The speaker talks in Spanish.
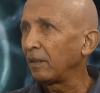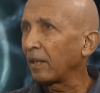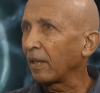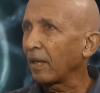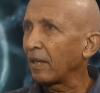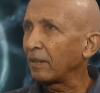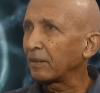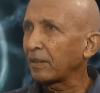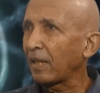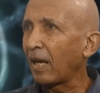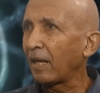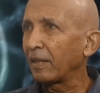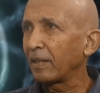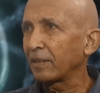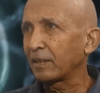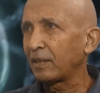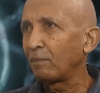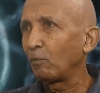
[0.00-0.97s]
descansar
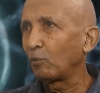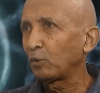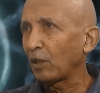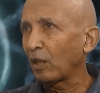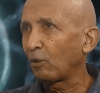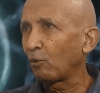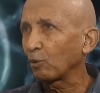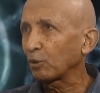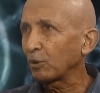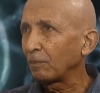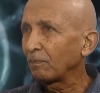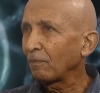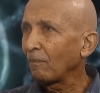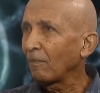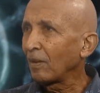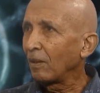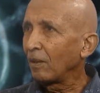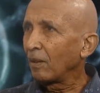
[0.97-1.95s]
y hacer muchas cosas.
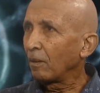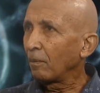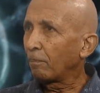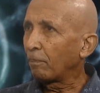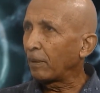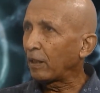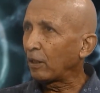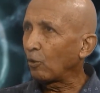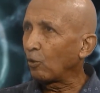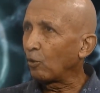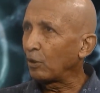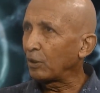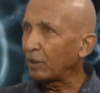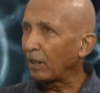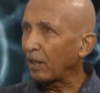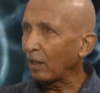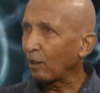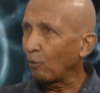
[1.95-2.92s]
Pero
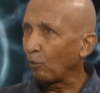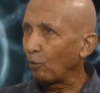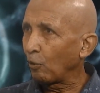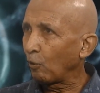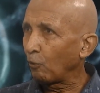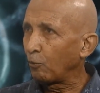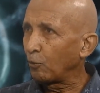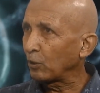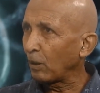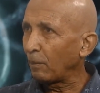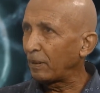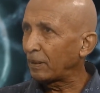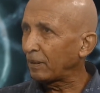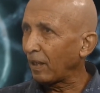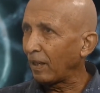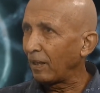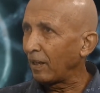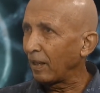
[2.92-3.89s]
entre lo
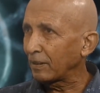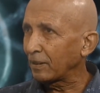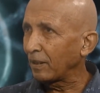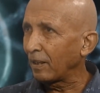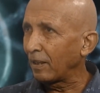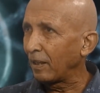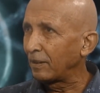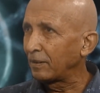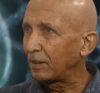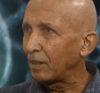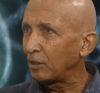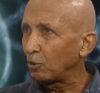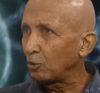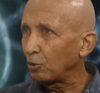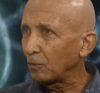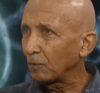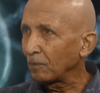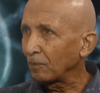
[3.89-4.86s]
fundamental es hacer
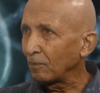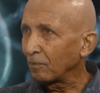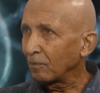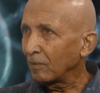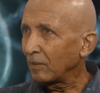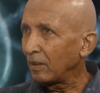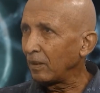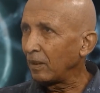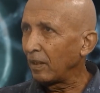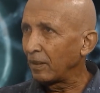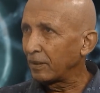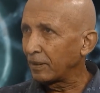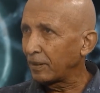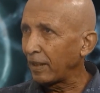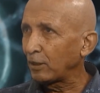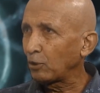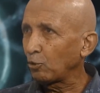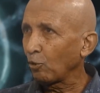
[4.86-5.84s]
ejercicio. Y el
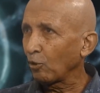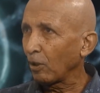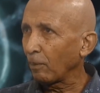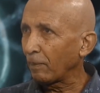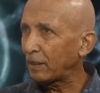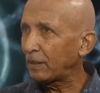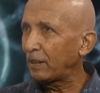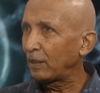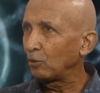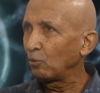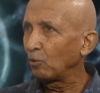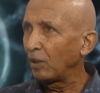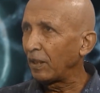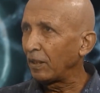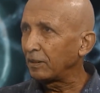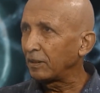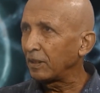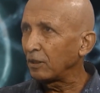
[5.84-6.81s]
sexo representa un
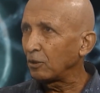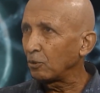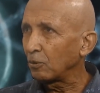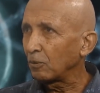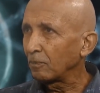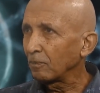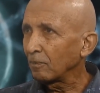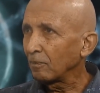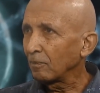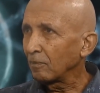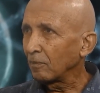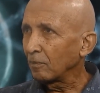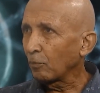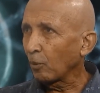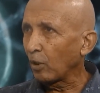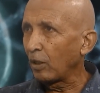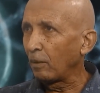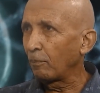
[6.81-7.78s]
ejercicio.
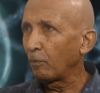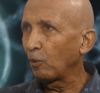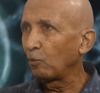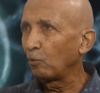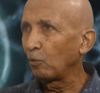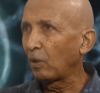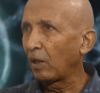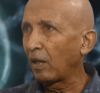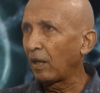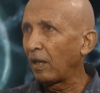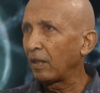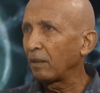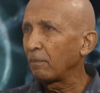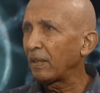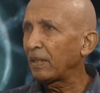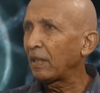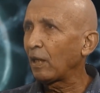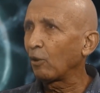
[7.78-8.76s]
Por ejemplo, en, una,
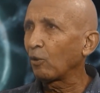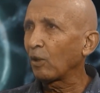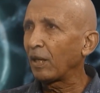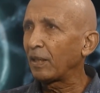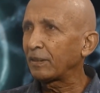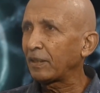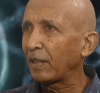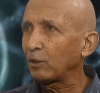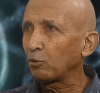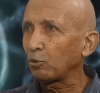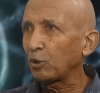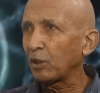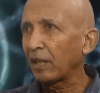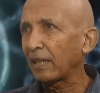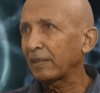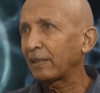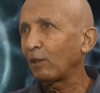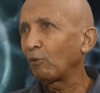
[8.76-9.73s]
en media hora de sexo
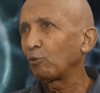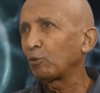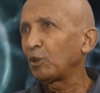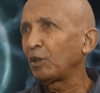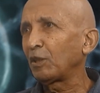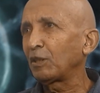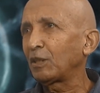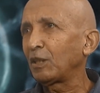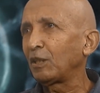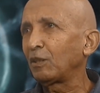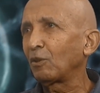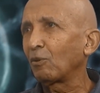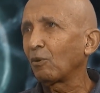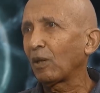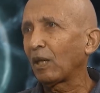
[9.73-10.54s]
se gastan 85